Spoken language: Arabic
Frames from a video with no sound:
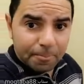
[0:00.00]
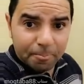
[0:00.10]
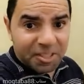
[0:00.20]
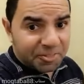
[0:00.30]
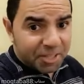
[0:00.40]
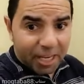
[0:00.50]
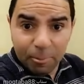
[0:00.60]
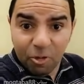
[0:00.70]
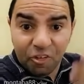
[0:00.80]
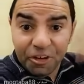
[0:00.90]
من انت يا
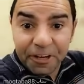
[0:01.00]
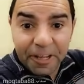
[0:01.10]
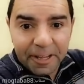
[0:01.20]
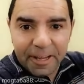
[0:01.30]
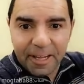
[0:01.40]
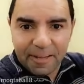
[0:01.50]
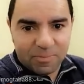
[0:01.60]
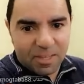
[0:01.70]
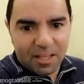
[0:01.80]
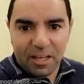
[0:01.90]
ابو فدي
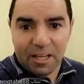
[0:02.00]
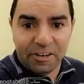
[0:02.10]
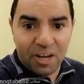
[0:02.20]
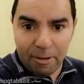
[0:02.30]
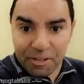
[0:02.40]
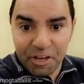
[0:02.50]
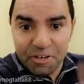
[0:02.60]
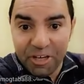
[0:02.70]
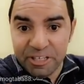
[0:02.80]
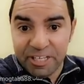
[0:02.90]
دارت
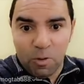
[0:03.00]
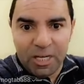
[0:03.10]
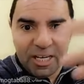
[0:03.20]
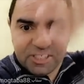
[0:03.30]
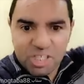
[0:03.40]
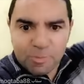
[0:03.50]
الدنيا واللكزس